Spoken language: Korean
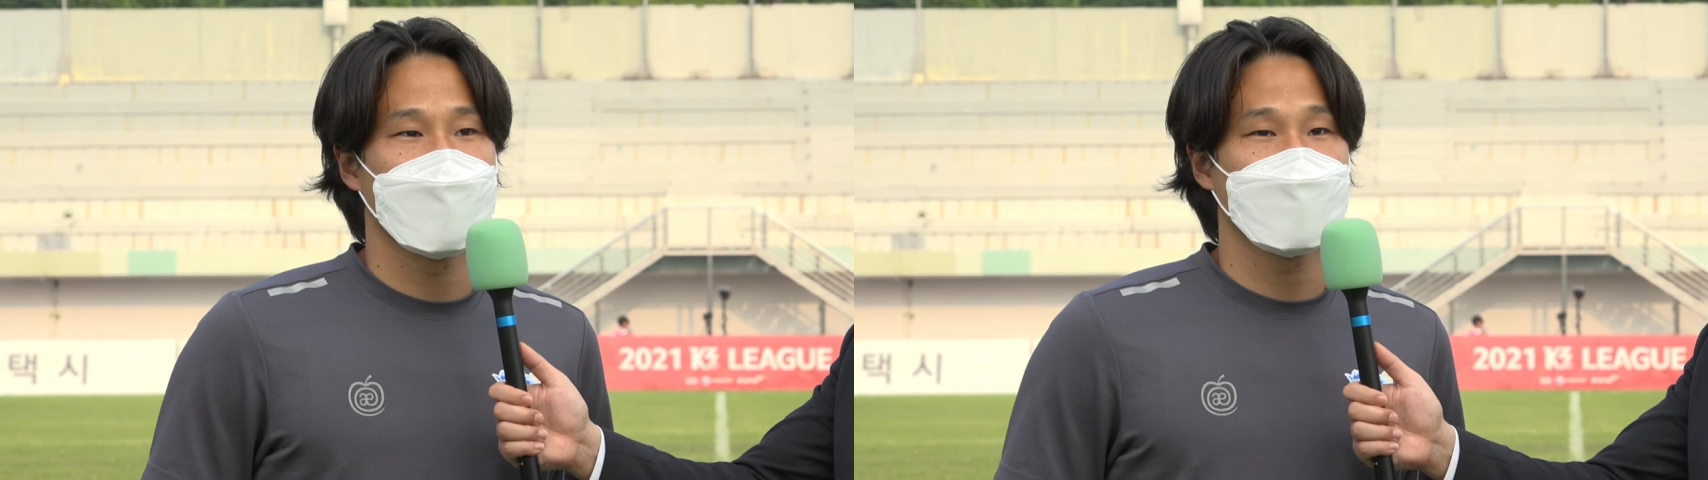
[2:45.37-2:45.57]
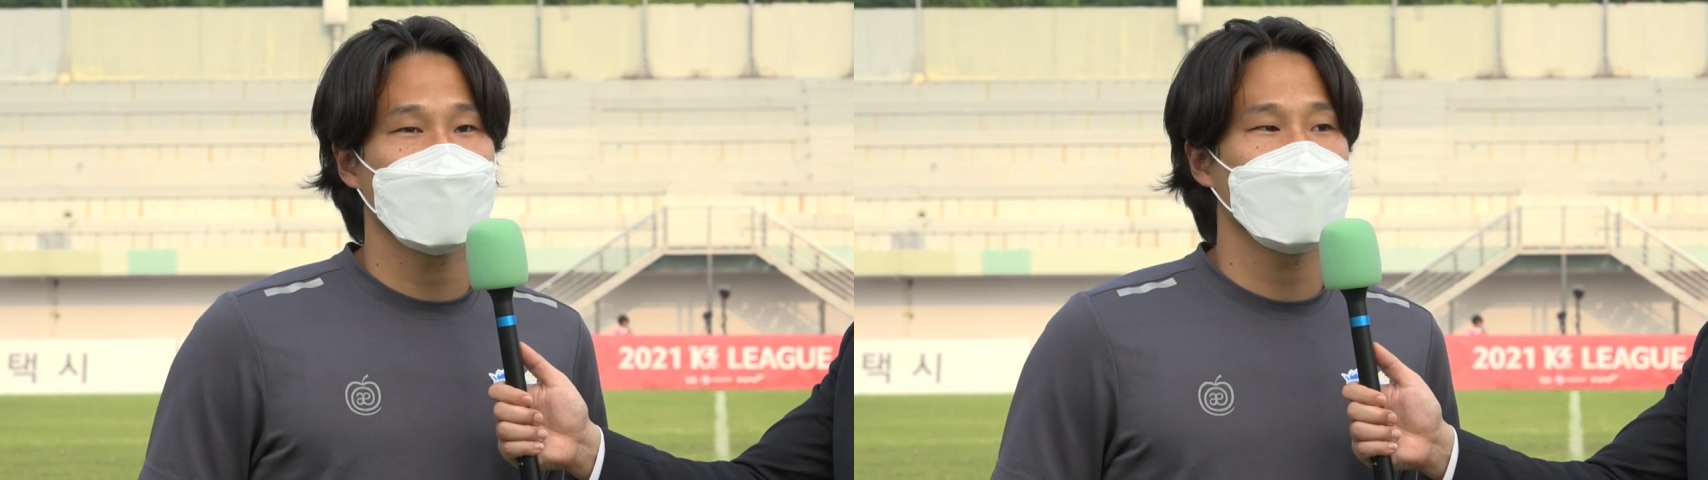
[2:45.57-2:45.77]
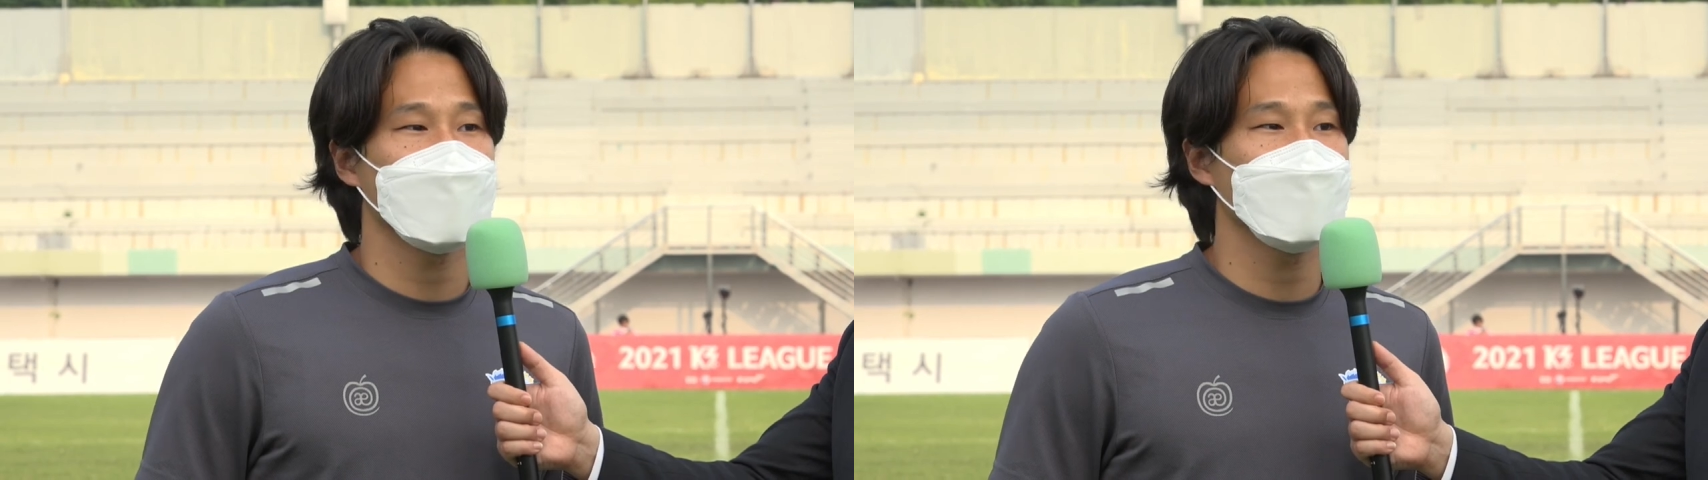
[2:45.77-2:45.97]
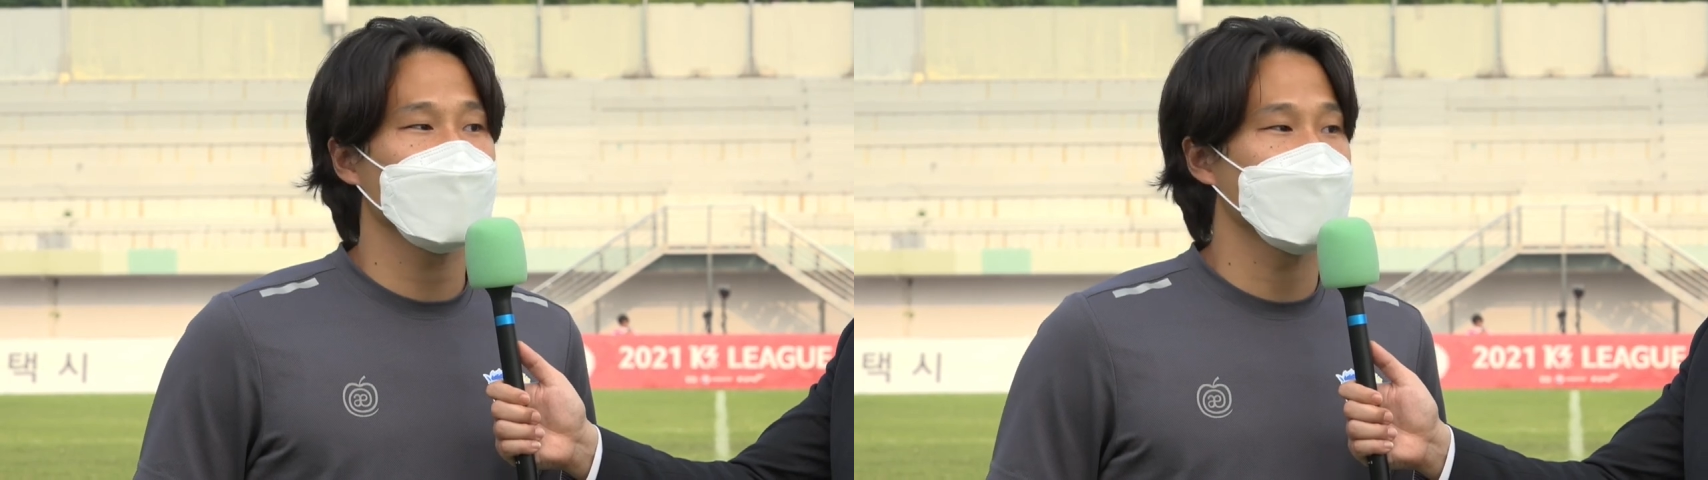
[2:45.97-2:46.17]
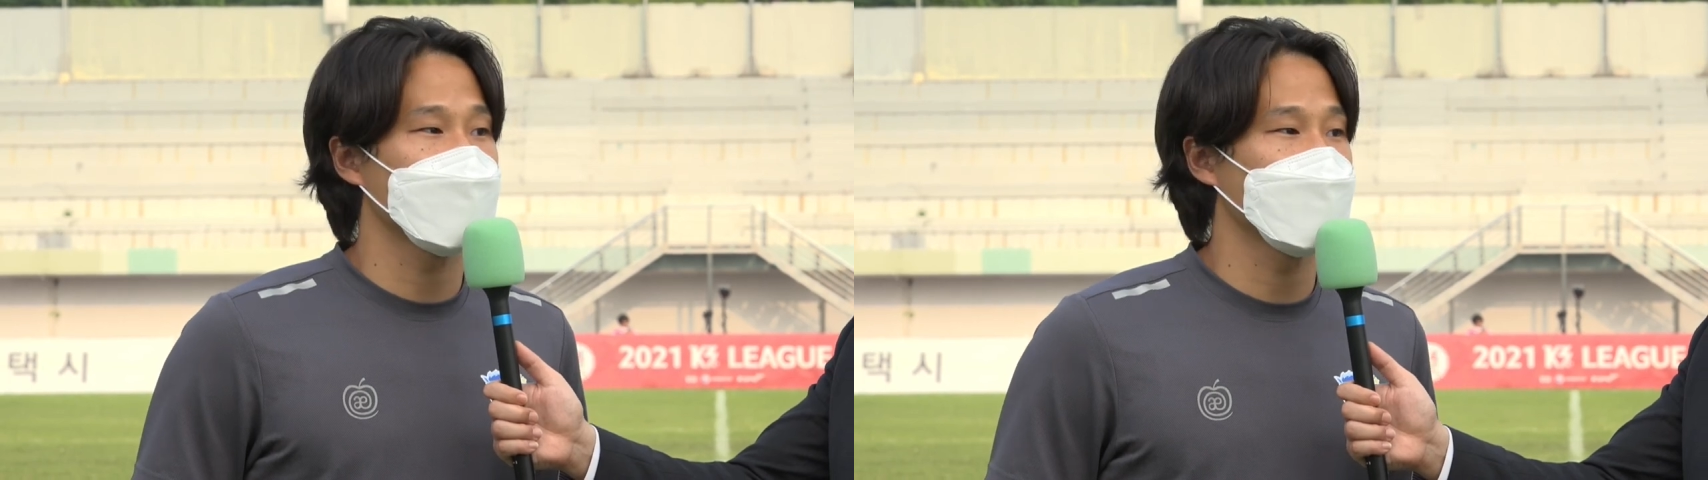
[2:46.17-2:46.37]
축구
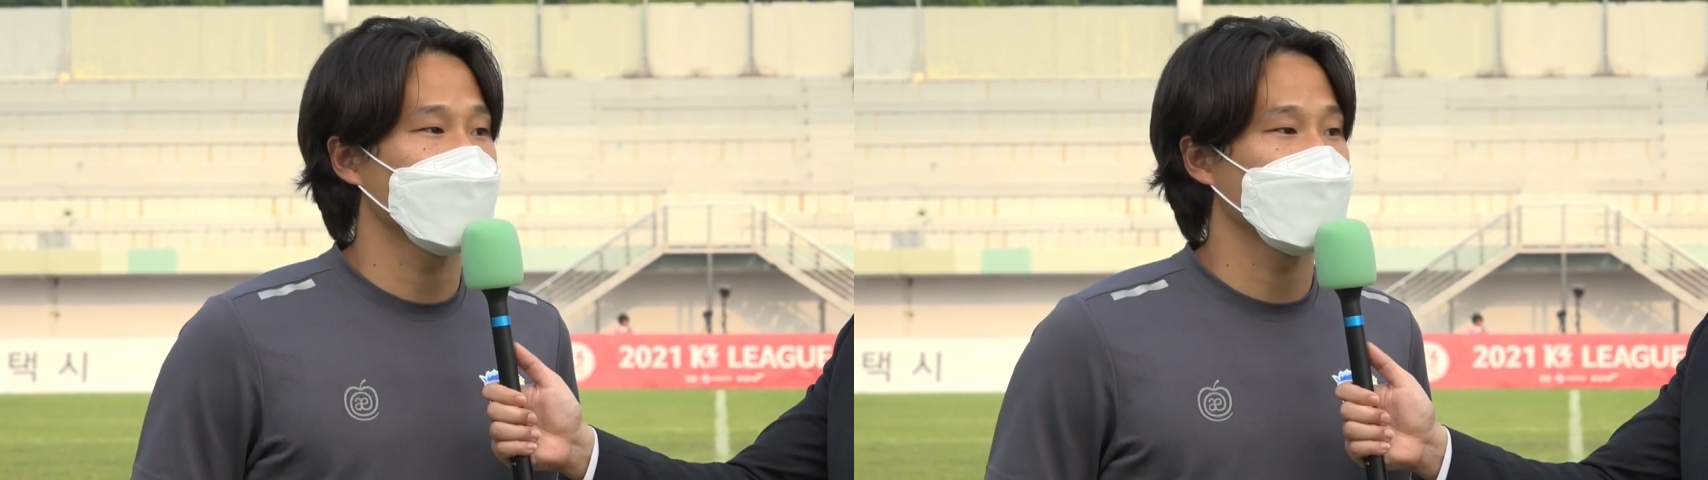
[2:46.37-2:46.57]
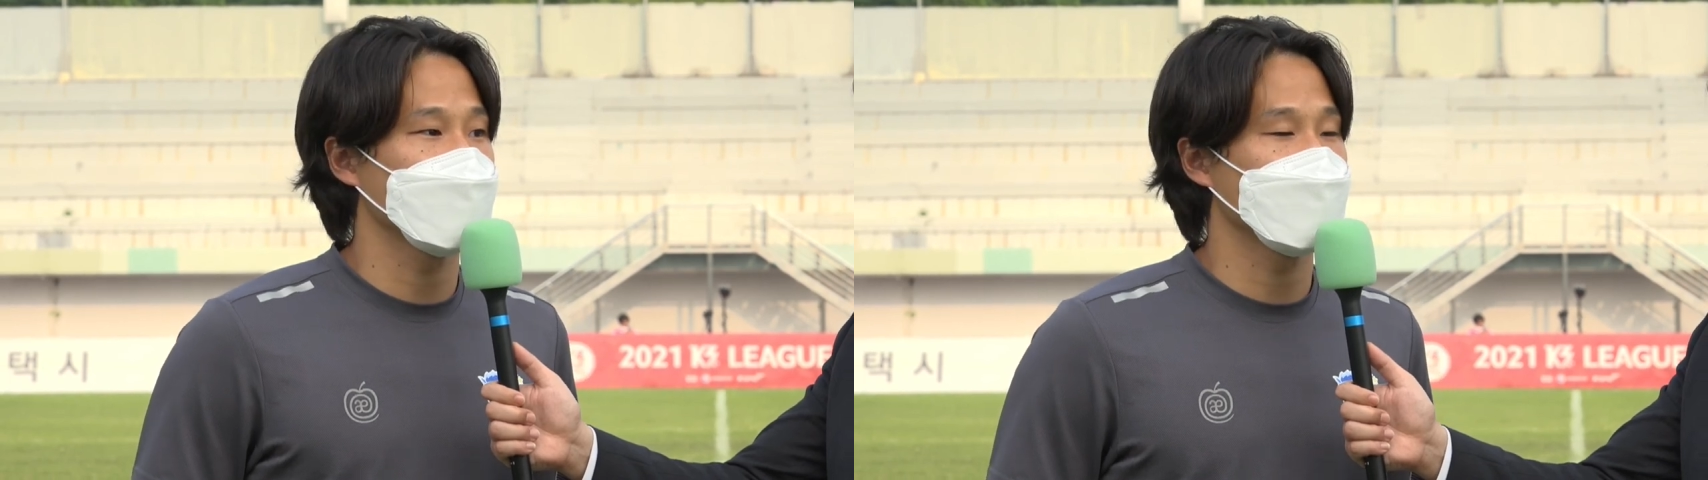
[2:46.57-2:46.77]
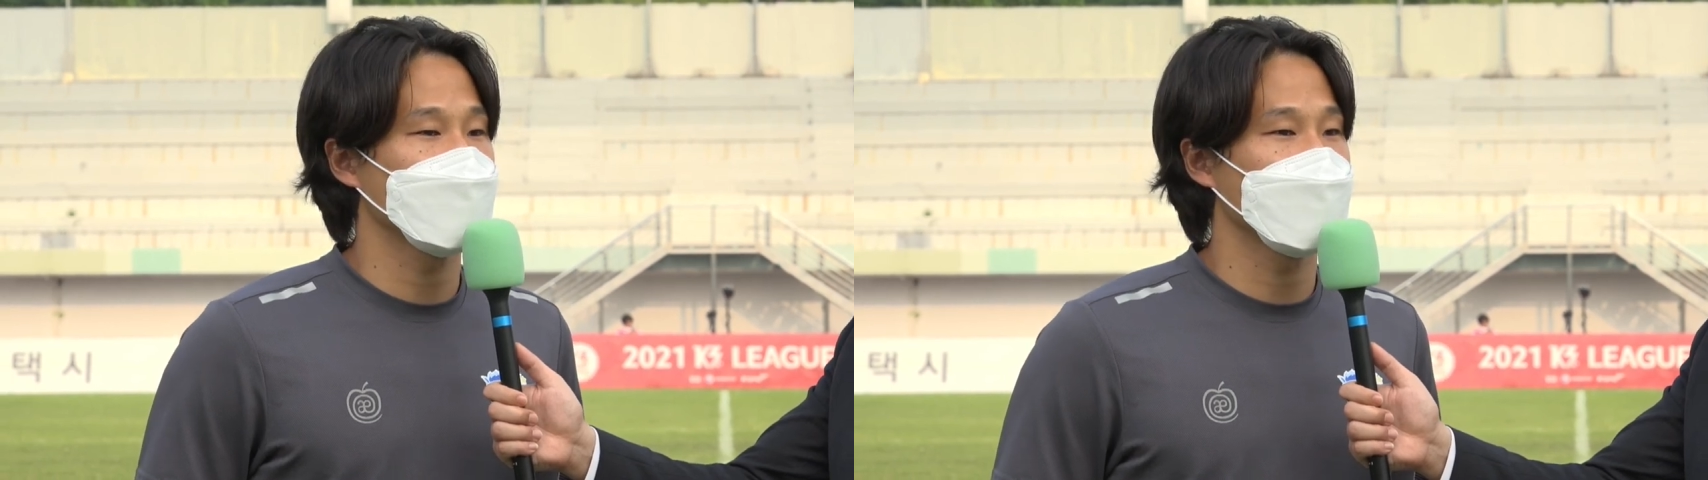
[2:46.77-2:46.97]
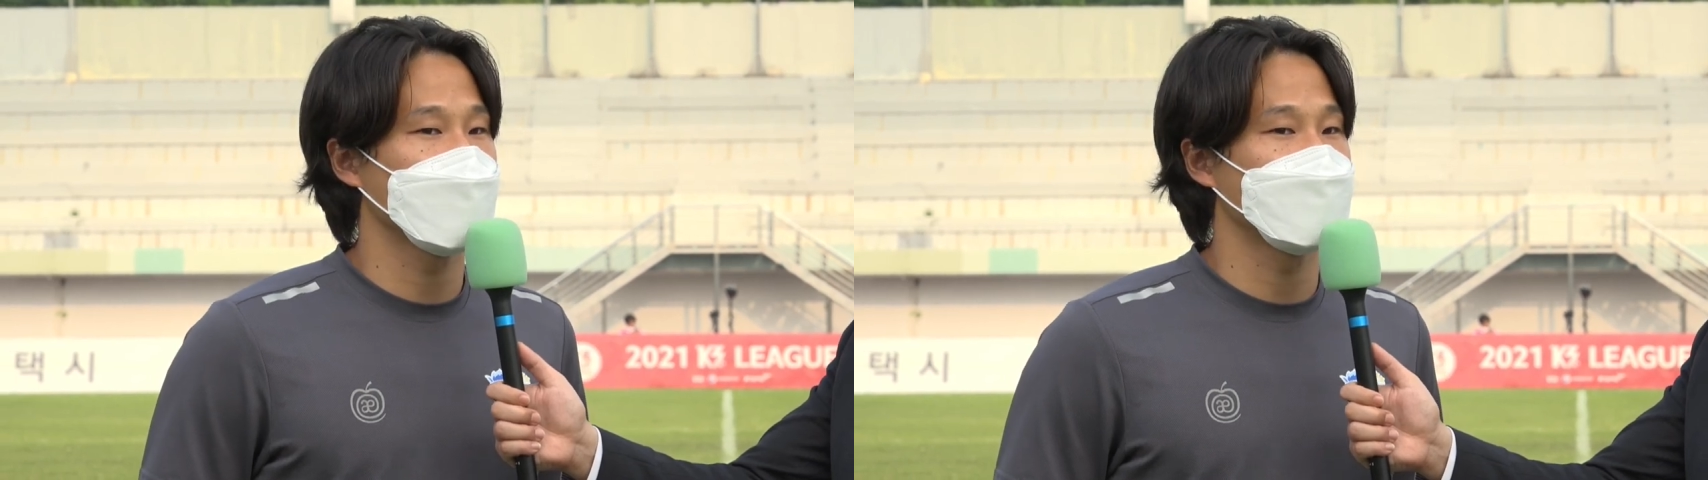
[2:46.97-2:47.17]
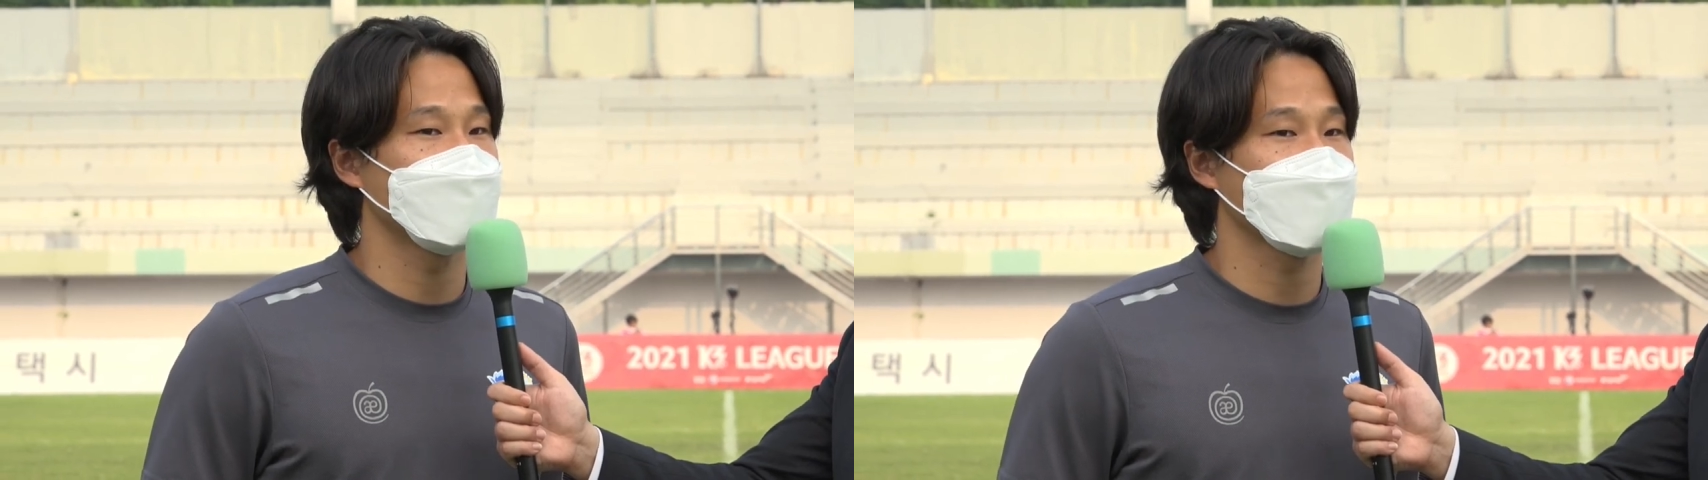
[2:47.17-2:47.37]
선수로서 좀 더